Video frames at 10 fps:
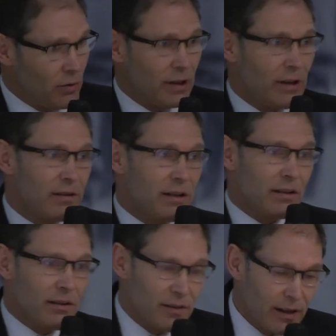heutigen
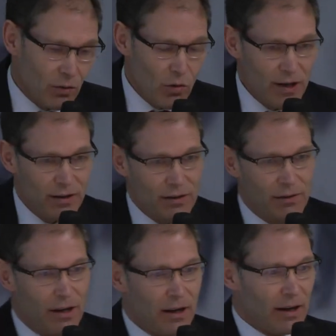Zeit einen sehr guten
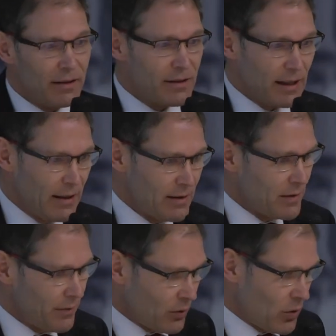äh,
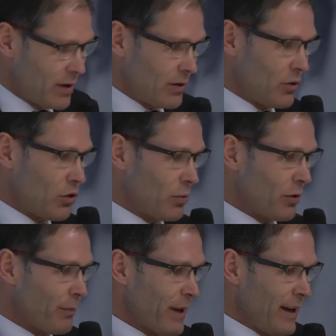Zins vergütet über.